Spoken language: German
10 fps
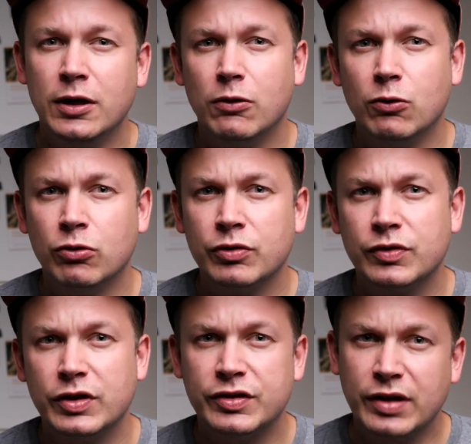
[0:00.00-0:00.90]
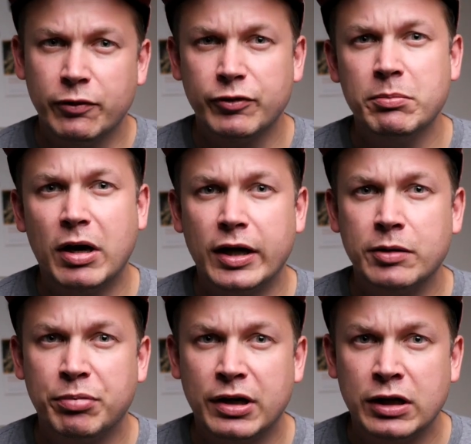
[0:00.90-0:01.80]
und ich darf ihm
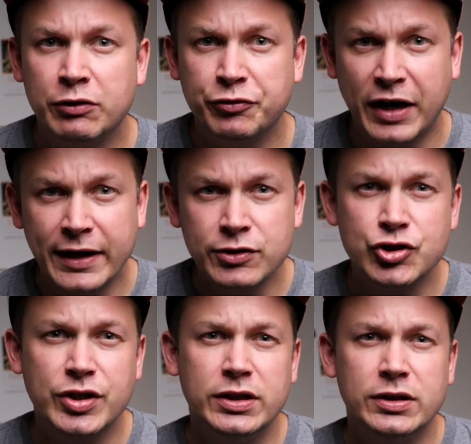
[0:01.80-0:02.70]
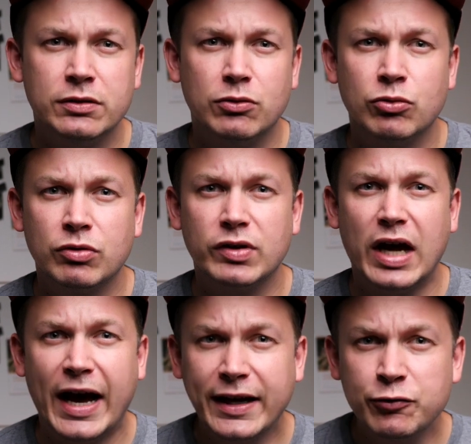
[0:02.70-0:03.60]
ein paar Fragen stellen und
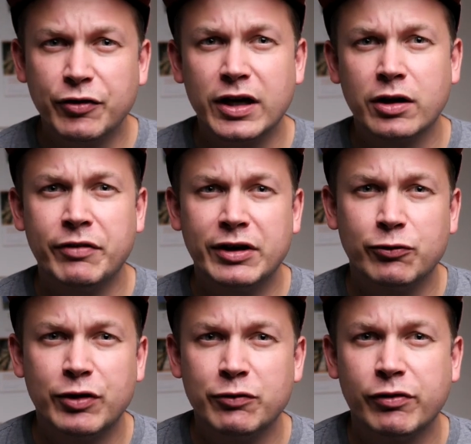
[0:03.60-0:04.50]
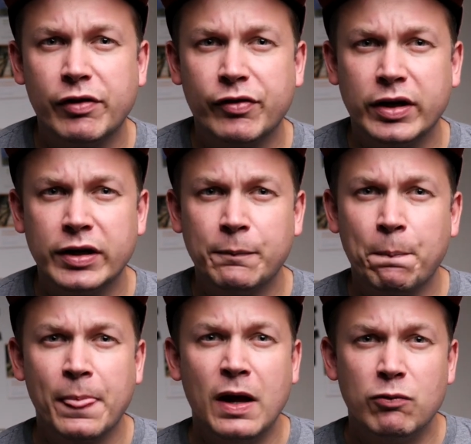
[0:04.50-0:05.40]
eine Frage wird auf jeden Fall sein,
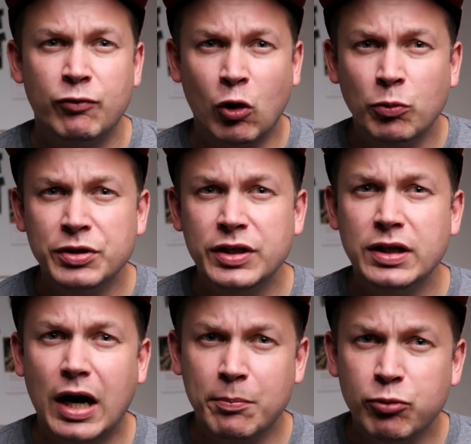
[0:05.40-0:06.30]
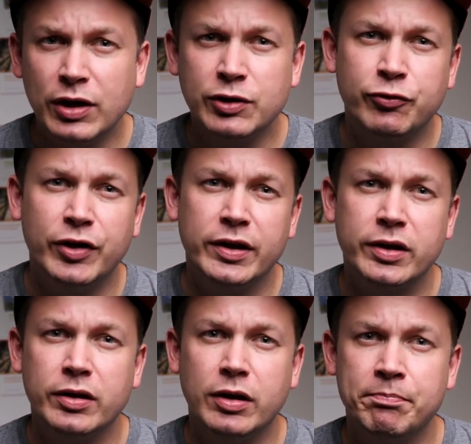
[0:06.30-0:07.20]
warum die ambulante
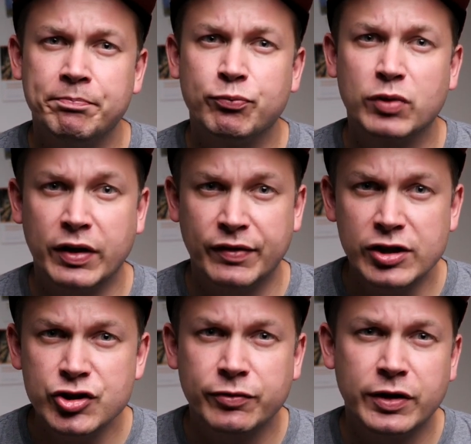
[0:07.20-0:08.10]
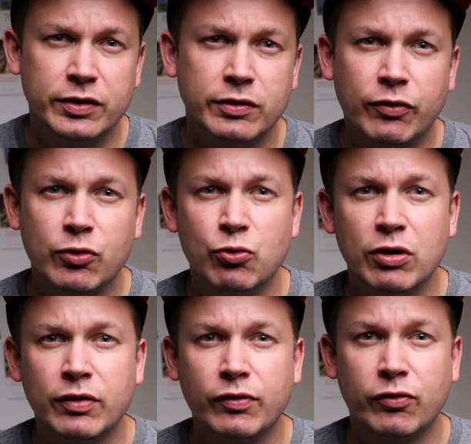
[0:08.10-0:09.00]
Pflege im gesellschaftlichen
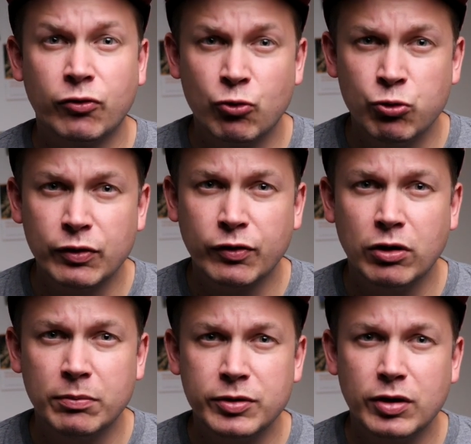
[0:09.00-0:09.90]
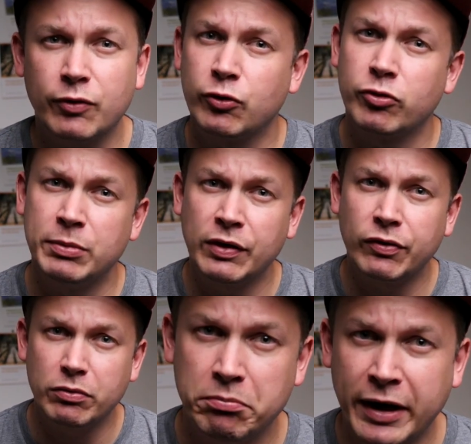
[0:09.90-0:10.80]
Diskurs zu kurz kommt, also
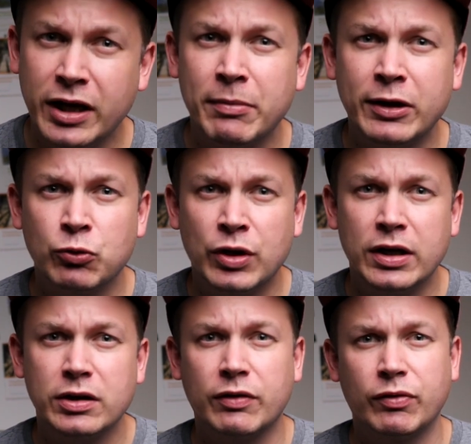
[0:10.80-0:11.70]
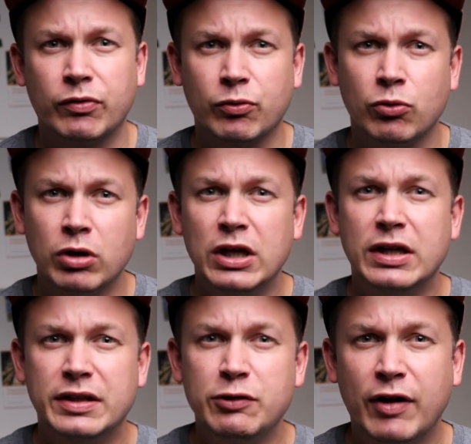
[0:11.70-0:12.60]
zumindest meiner Meinung nach, das ist so
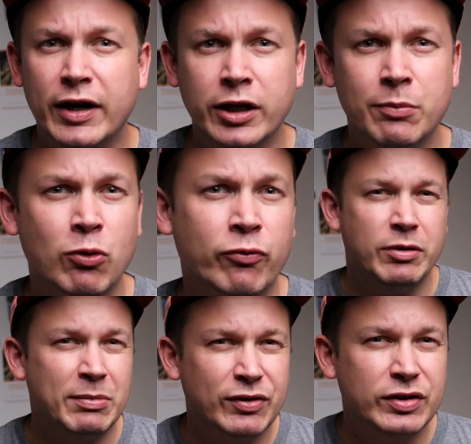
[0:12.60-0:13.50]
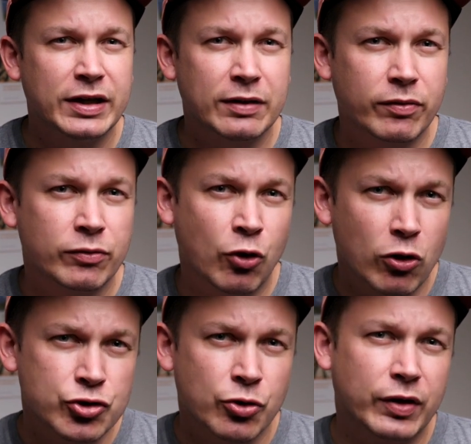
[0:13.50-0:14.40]
die Wahrnehmung. Wenn man sich die ganzen
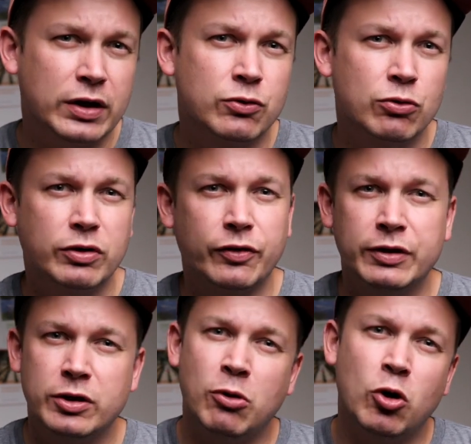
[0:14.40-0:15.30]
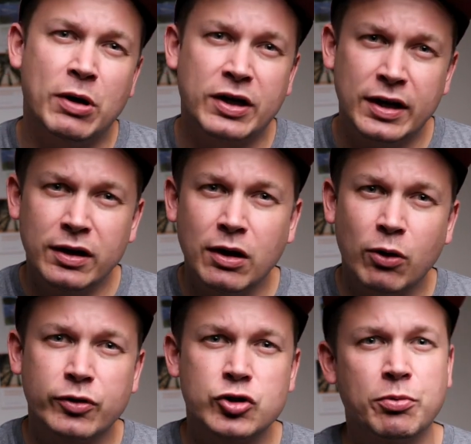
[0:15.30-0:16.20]
Talkshows anguckt, es wird immer über
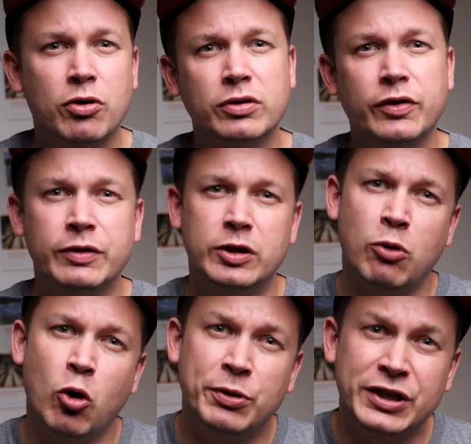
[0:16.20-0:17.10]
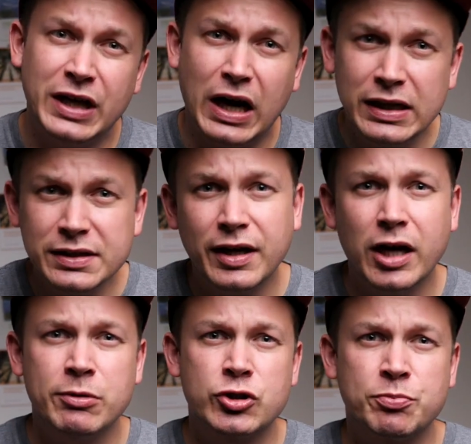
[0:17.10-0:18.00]
Krankenhaus gesprochen, es wird immer über die
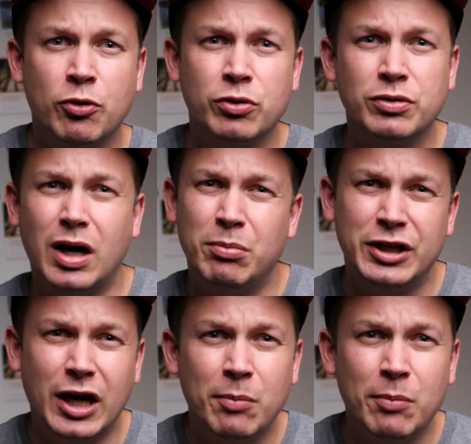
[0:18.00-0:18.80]
Altenheime gesprochen, aber die